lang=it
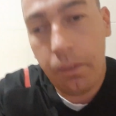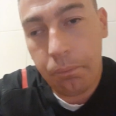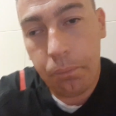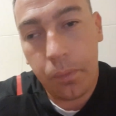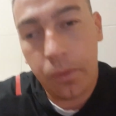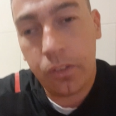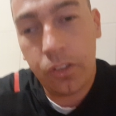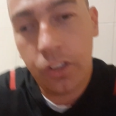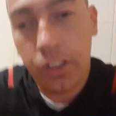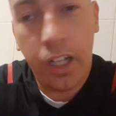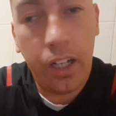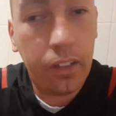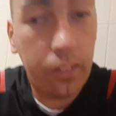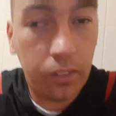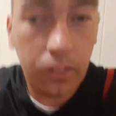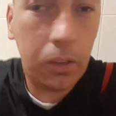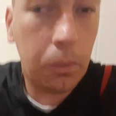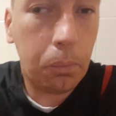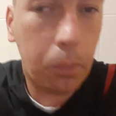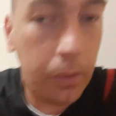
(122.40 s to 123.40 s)

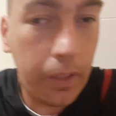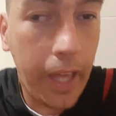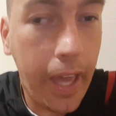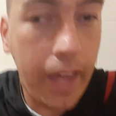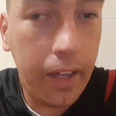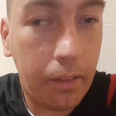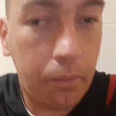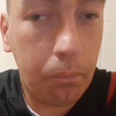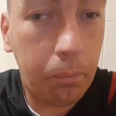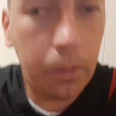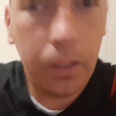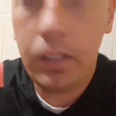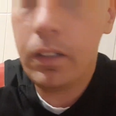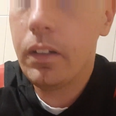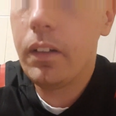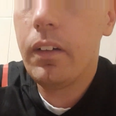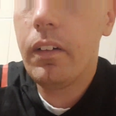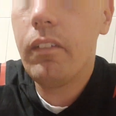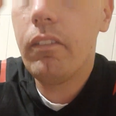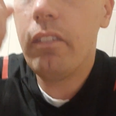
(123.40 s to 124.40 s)
approcciato tipo derby
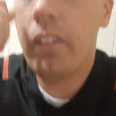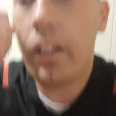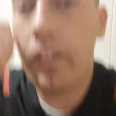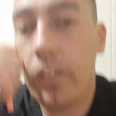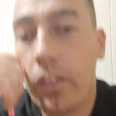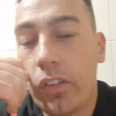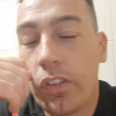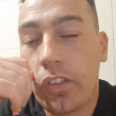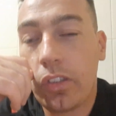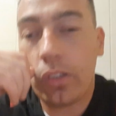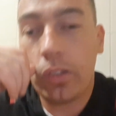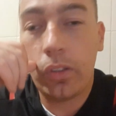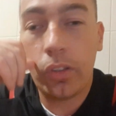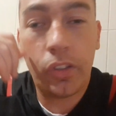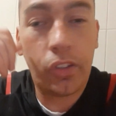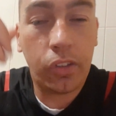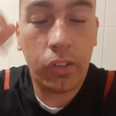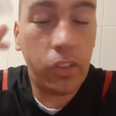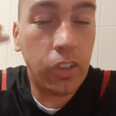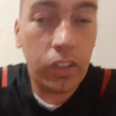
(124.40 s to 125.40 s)
l'anno
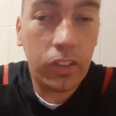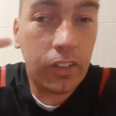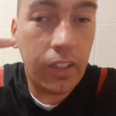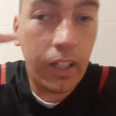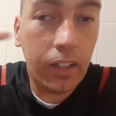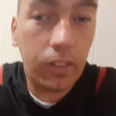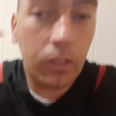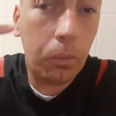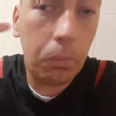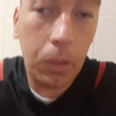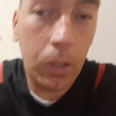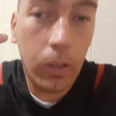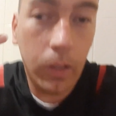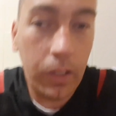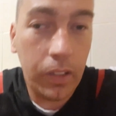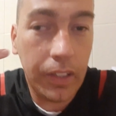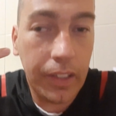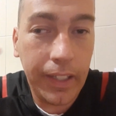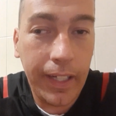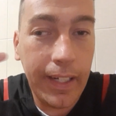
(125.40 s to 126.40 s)
scorso, ogni tanto
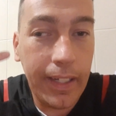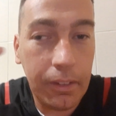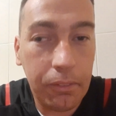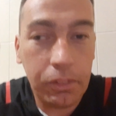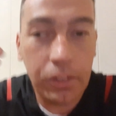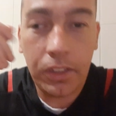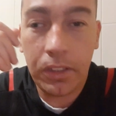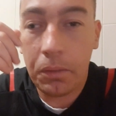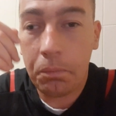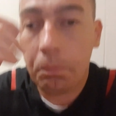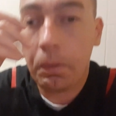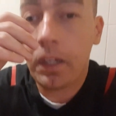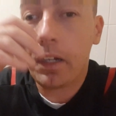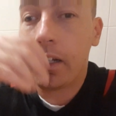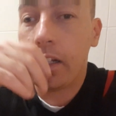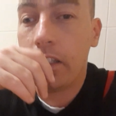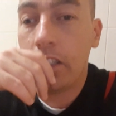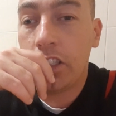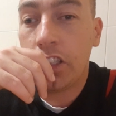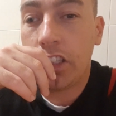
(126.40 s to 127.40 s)
Pioli regala queste
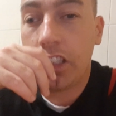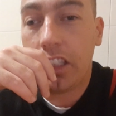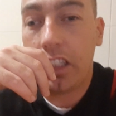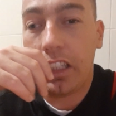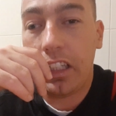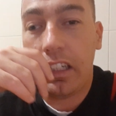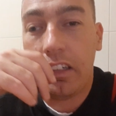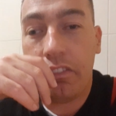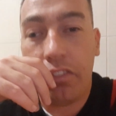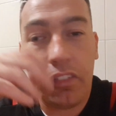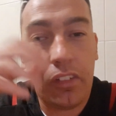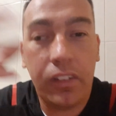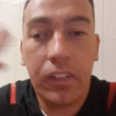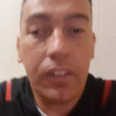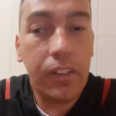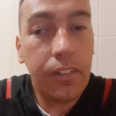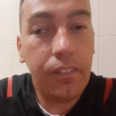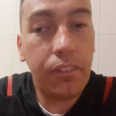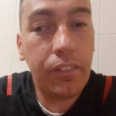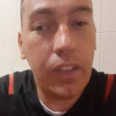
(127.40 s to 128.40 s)
perle di schifo,
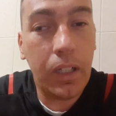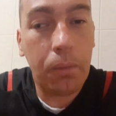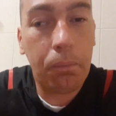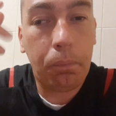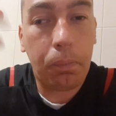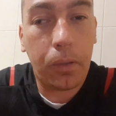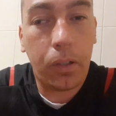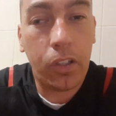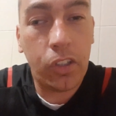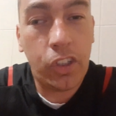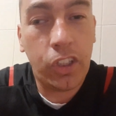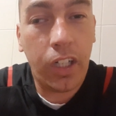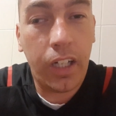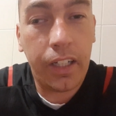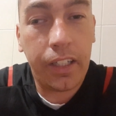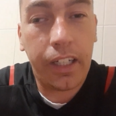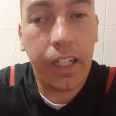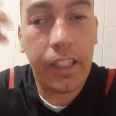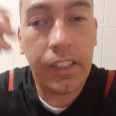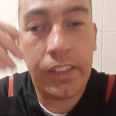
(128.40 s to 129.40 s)
di approccio
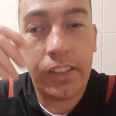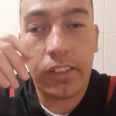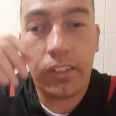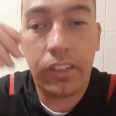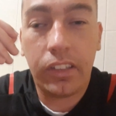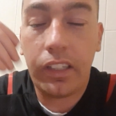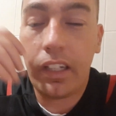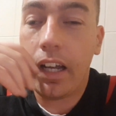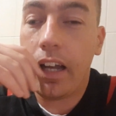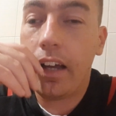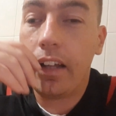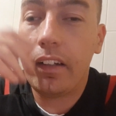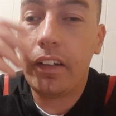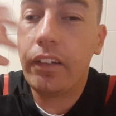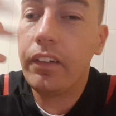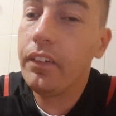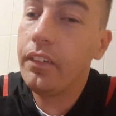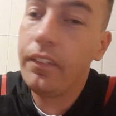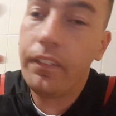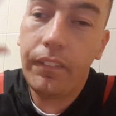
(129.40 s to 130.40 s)
alla cazzo di
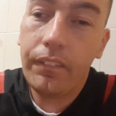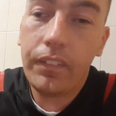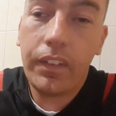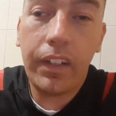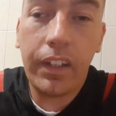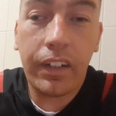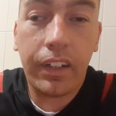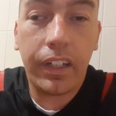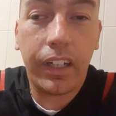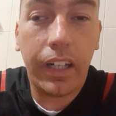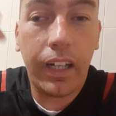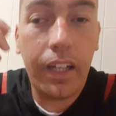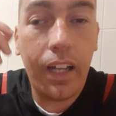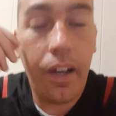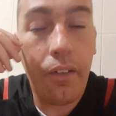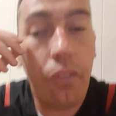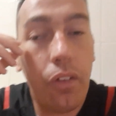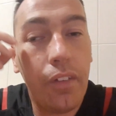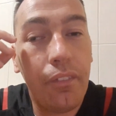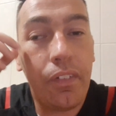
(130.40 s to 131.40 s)
cane e
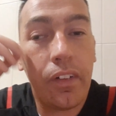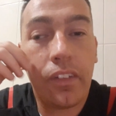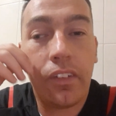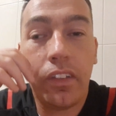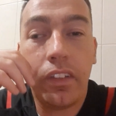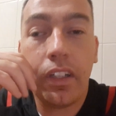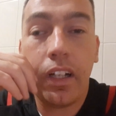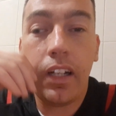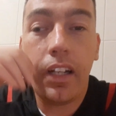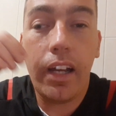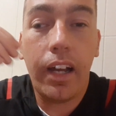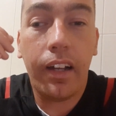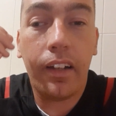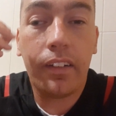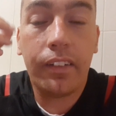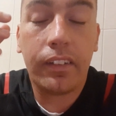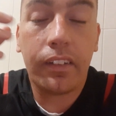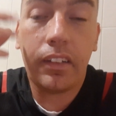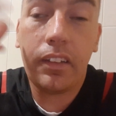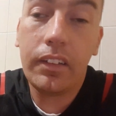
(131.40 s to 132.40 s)
regaliamo le partite agli
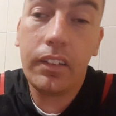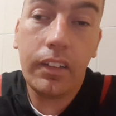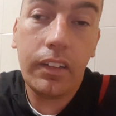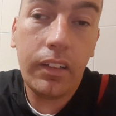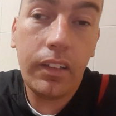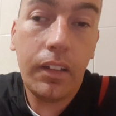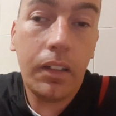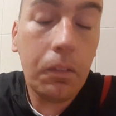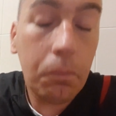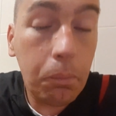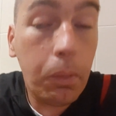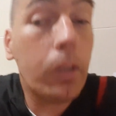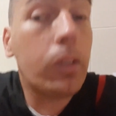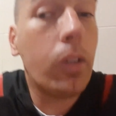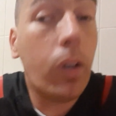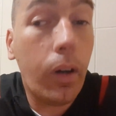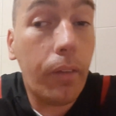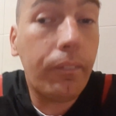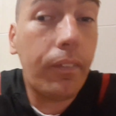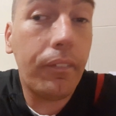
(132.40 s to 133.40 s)
altri. Poi
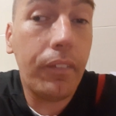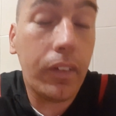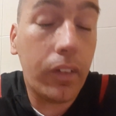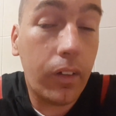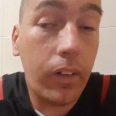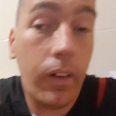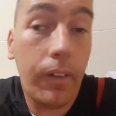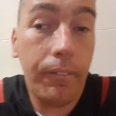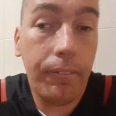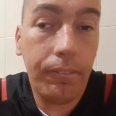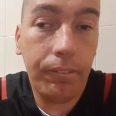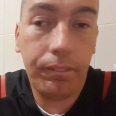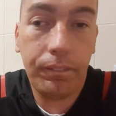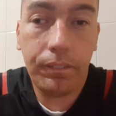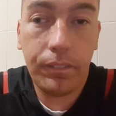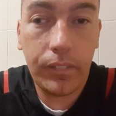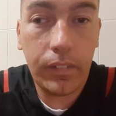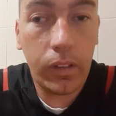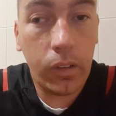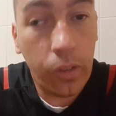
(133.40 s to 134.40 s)
dopo però,
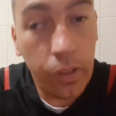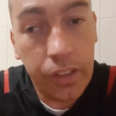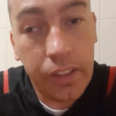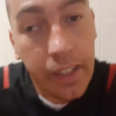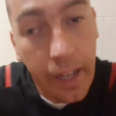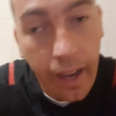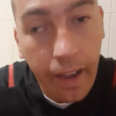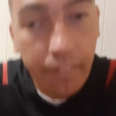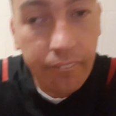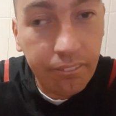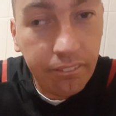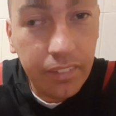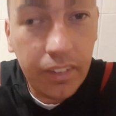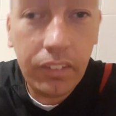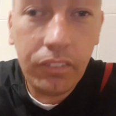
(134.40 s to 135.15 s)
con i cambi,